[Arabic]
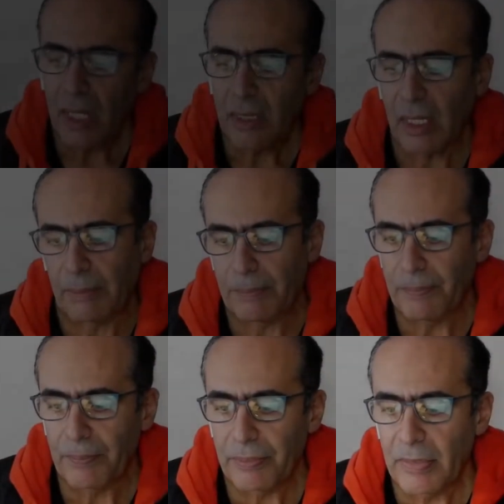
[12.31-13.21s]
طيب
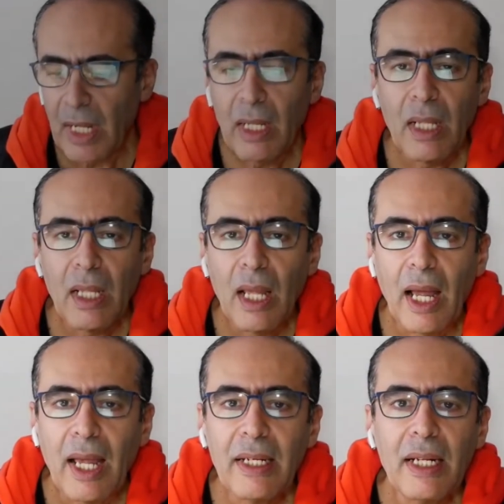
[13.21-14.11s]

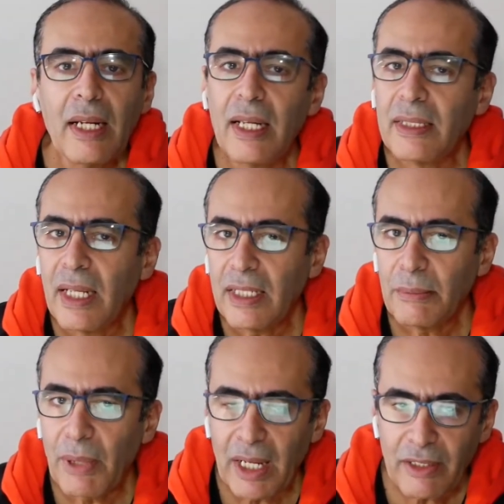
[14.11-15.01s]
انا لا ادعي
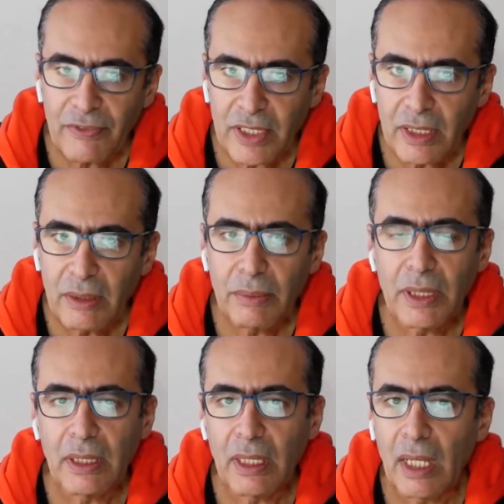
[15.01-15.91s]
معرفتي
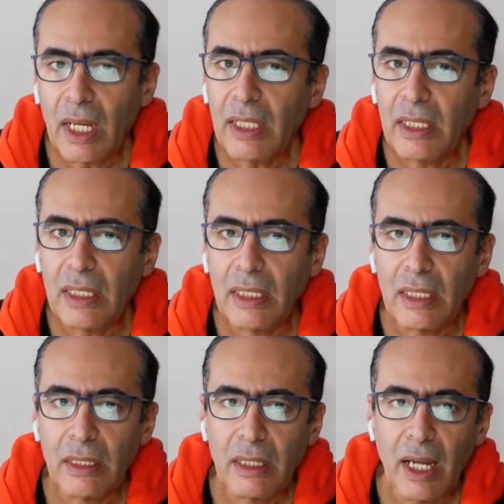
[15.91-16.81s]

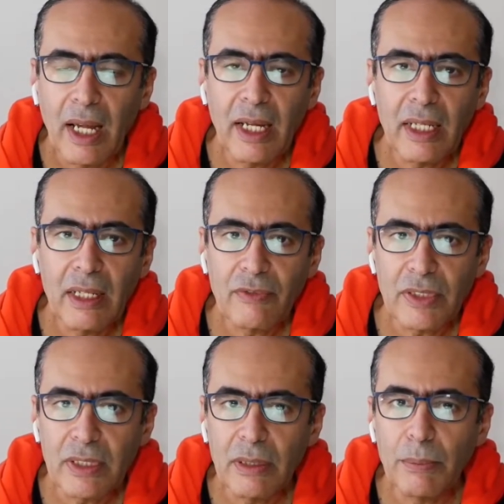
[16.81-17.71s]
باي حاجه في
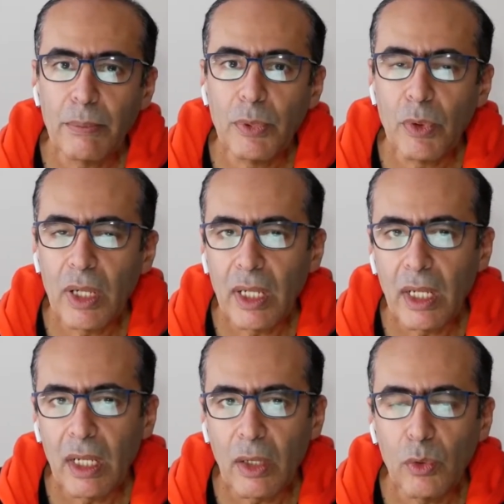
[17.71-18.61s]
الطب
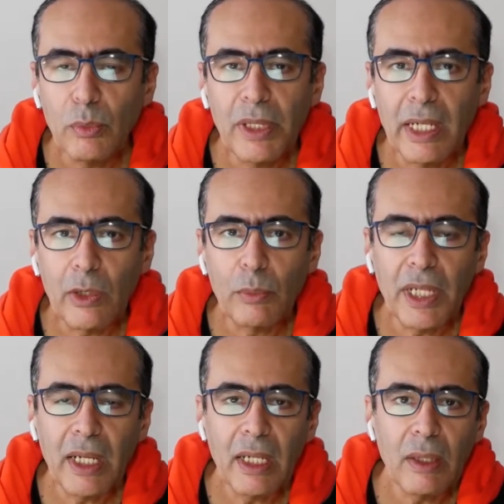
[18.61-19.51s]
ولا علوم
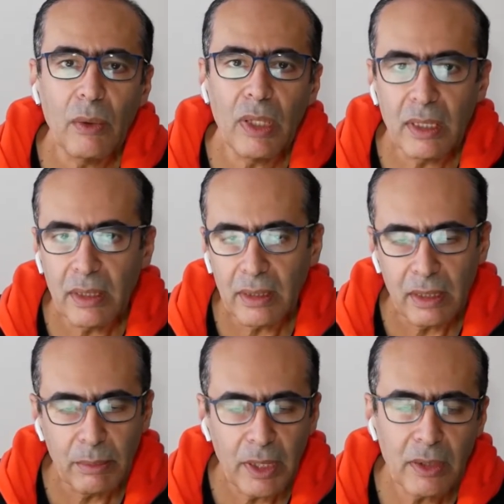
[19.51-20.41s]
الاوبئه ولا
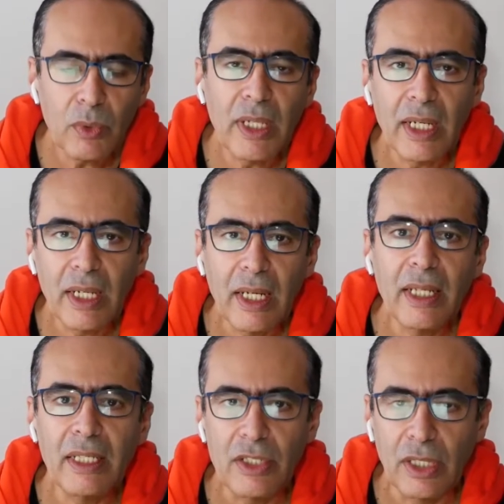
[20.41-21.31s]
التطعيمات ولا
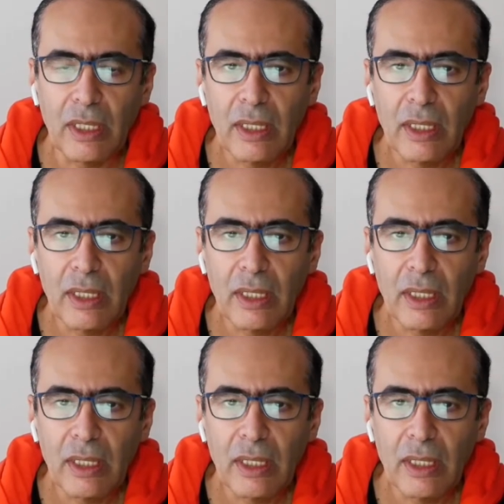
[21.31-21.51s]
اي شيء